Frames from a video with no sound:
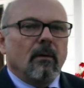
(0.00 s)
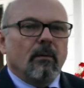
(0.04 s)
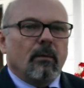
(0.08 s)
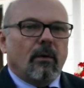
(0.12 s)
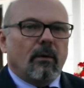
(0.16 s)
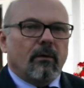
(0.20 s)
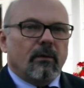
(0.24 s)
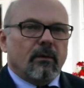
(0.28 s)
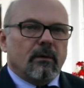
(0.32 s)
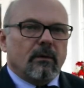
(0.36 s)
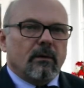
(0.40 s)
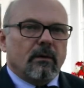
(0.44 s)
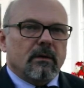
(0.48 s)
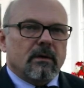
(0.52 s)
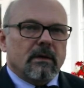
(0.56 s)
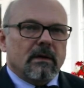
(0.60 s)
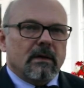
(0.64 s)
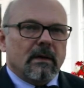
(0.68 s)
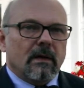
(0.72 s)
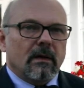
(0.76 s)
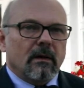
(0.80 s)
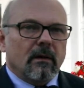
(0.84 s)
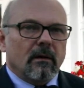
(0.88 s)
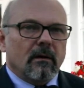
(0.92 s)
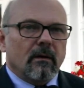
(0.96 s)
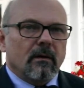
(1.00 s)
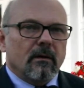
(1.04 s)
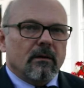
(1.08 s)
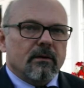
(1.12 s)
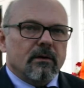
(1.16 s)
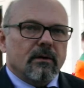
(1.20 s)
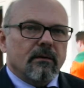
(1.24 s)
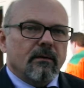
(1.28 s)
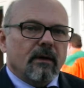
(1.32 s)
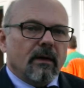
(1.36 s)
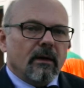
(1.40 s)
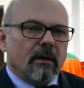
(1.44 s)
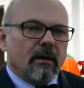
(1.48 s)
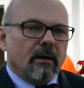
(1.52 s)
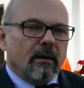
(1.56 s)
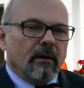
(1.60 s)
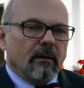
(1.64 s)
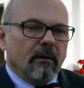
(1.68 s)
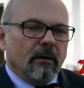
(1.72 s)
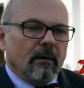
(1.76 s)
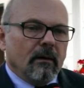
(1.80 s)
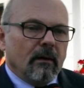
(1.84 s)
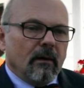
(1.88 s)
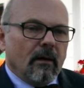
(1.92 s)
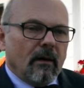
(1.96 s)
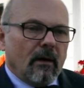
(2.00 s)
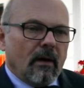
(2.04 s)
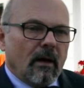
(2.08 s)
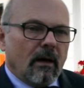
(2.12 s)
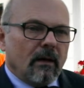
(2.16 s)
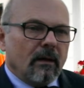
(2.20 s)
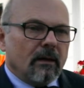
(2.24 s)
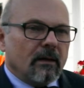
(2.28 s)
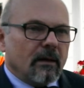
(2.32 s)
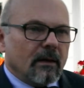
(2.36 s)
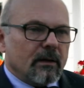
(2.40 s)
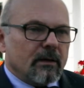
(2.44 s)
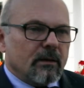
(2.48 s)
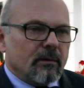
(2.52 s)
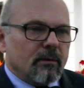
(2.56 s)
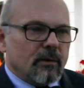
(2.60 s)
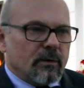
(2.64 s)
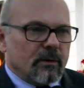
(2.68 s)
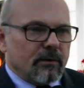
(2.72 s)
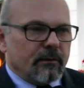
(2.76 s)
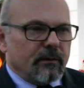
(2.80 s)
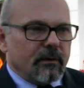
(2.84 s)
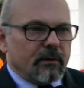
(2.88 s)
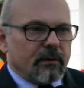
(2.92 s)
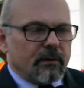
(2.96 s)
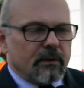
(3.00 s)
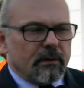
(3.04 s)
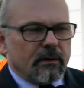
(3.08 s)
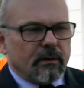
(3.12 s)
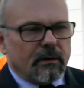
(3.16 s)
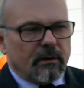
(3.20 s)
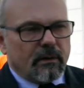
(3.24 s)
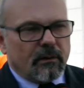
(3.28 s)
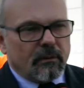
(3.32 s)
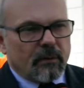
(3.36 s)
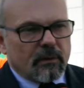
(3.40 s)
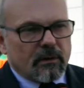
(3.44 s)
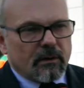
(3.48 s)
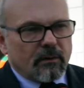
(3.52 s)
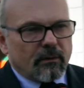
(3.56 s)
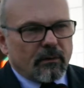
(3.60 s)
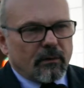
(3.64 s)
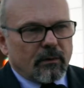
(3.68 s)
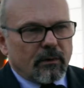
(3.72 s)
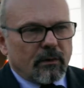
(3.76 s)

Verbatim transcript: powrót do centralnego ogrzewania, ale także umożliwić i tym osobom,